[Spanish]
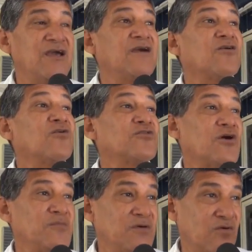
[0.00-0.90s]
y
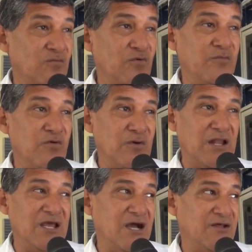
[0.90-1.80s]
también con buen
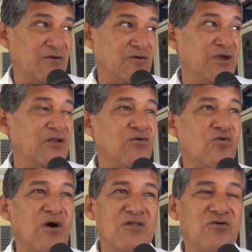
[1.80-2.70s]
mobiliario, y en lo
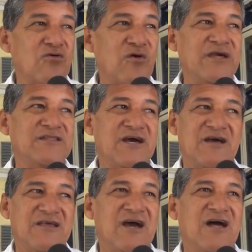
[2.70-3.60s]
cual no
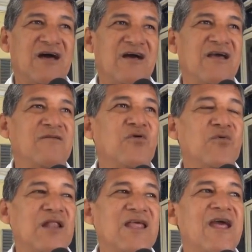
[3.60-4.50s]
cuentan, ya el
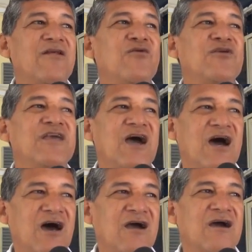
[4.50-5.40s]
mobiliario
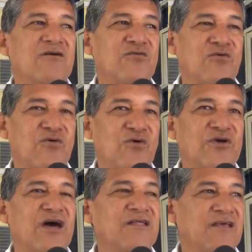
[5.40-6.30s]
ya
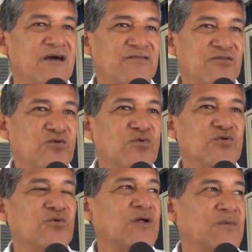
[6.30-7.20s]
caducó, ya, ya
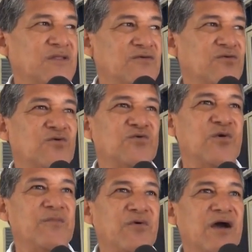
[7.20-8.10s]
tuvo
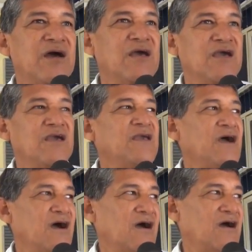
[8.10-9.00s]
su época y
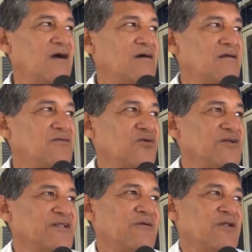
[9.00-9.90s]
ya no
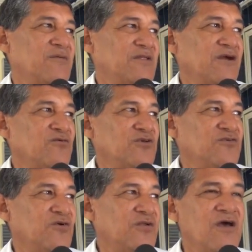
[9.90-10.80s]
es está verdaderamente en
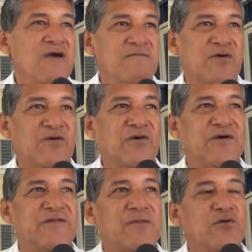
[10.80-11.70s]
condiciones. Por eso
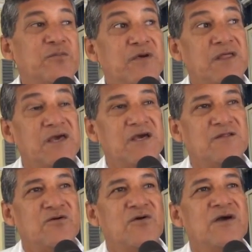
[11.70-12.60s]
estamos
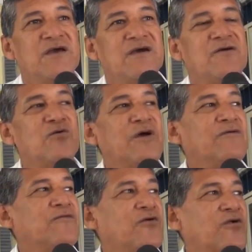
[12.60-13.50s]
pidiendo un
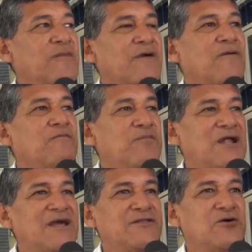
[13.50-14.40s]
informe
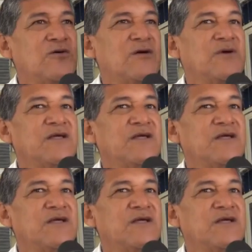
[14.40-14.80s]
completo,